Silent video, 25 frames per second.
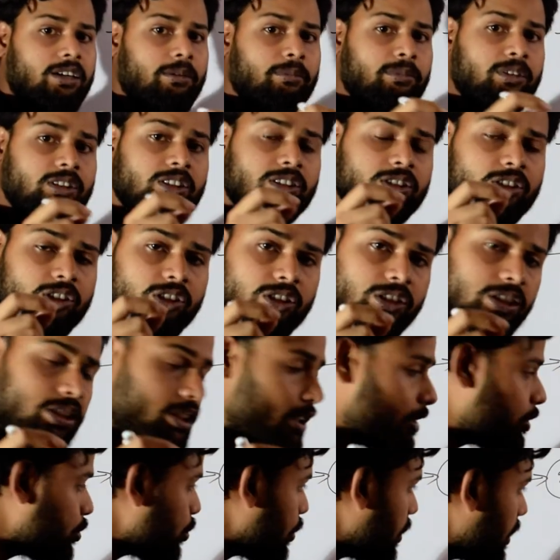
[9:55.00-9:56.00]
हम
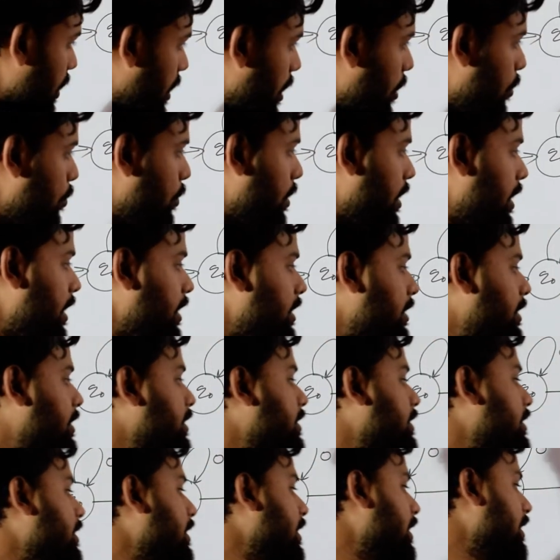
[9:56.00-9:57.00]
ये जो लिखा हुआ है
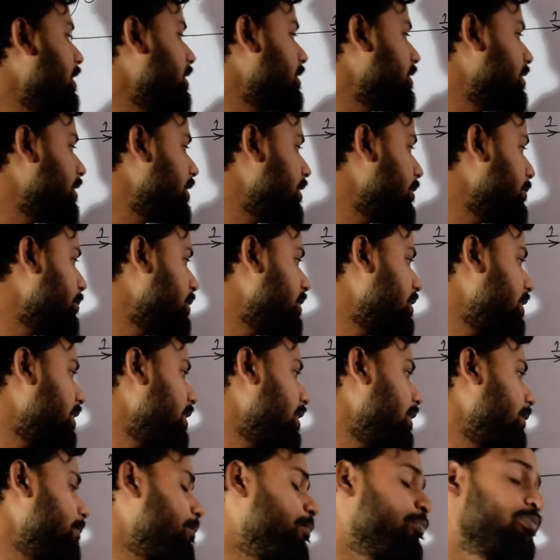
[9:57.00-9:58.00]
थ्री बिट
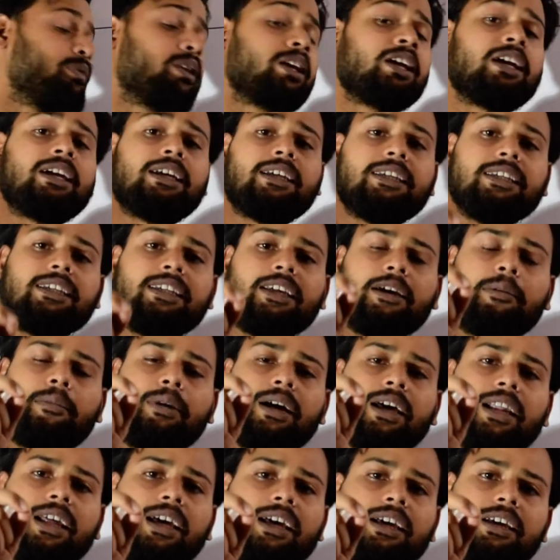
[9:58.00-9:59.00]
है ये
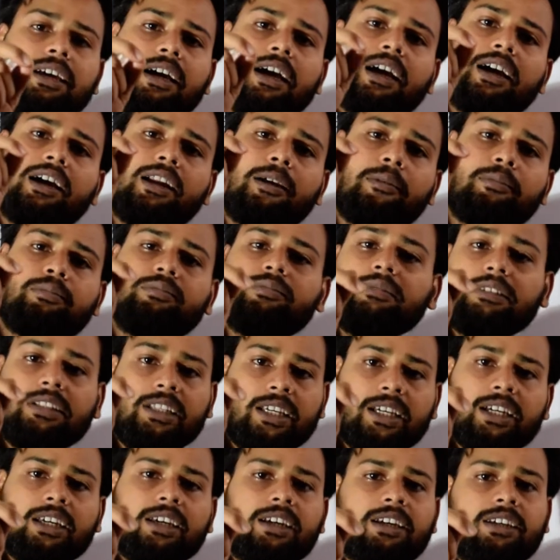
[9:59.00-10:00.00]
हमारा अगर हम
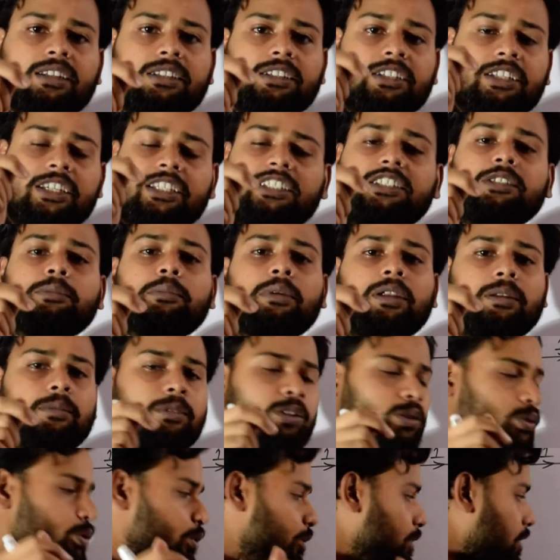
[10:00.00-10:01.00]
देखें डेसिमल में
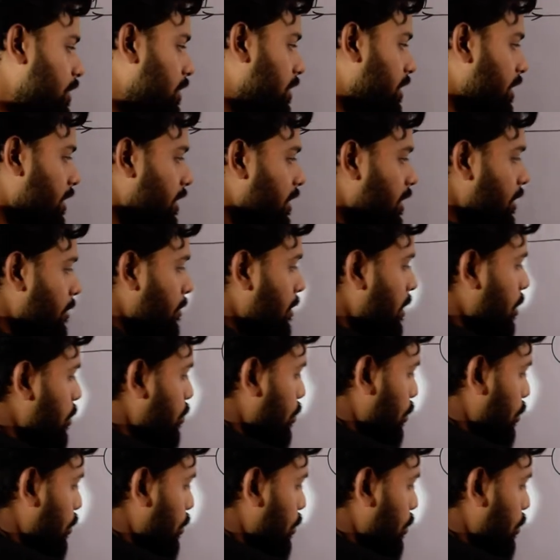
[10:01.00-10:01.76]
तो ये थ्री की वैल्यू